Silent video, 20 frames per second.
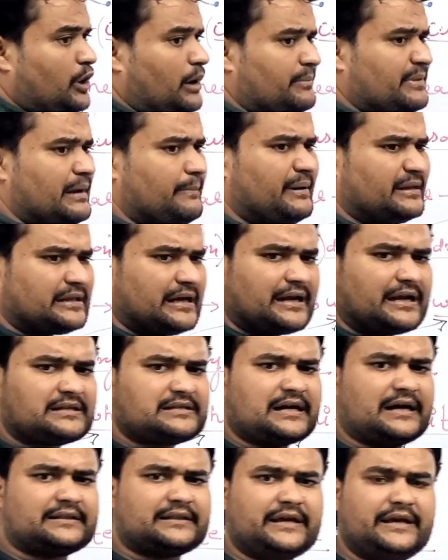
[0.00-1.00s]
तो हम ये बताना
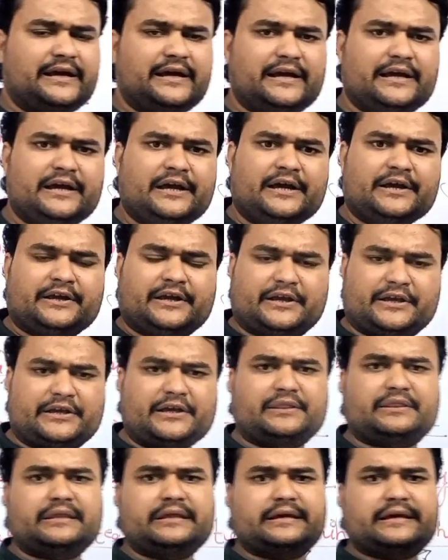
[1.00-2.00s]
चाहते हैं कि
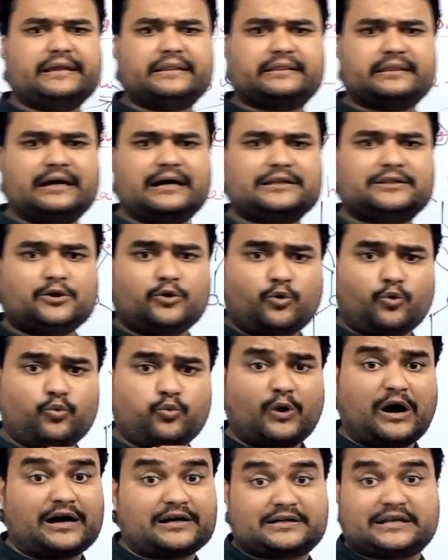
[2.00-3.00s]
किसी के साथ
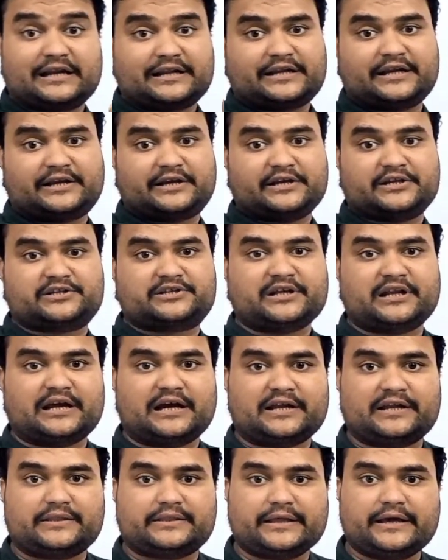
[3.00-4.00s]
वाटर के क्रिस्टल
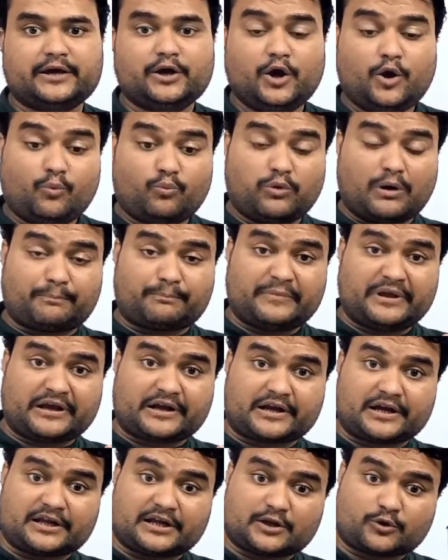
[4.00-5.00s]
आने से वो अपने
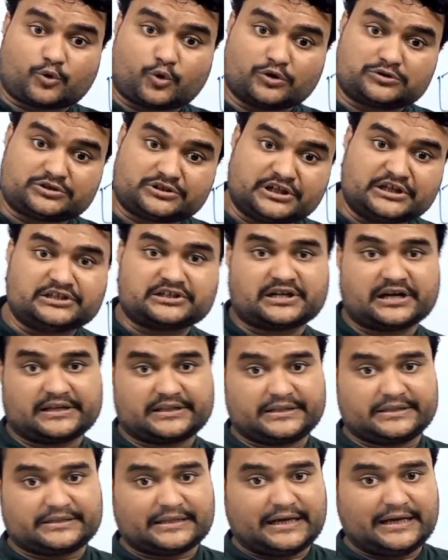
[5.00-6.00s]
कलर को चेंज
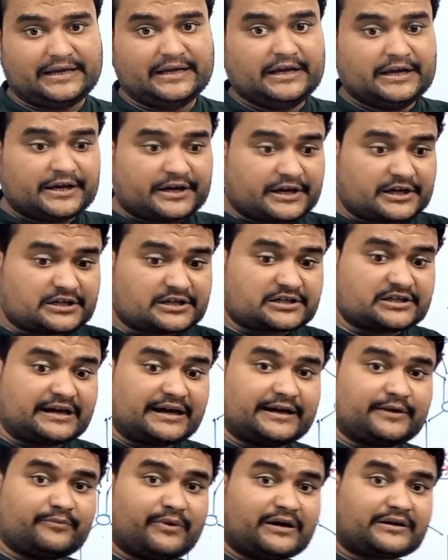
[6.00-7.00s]
कर देता है
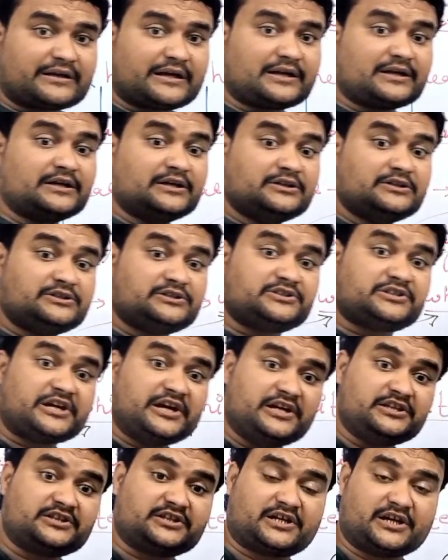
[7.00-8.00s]
क्रिस्टलाइन वाटर
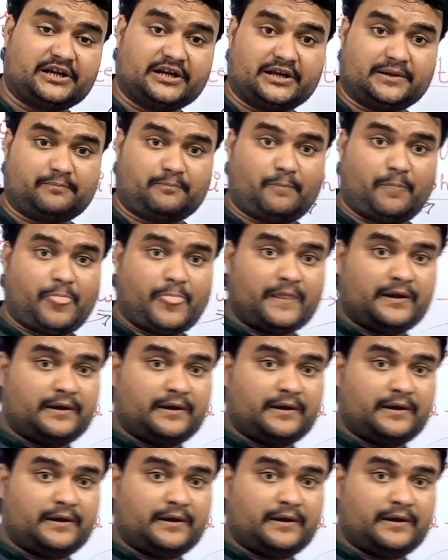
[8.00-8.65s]
चेंज कलर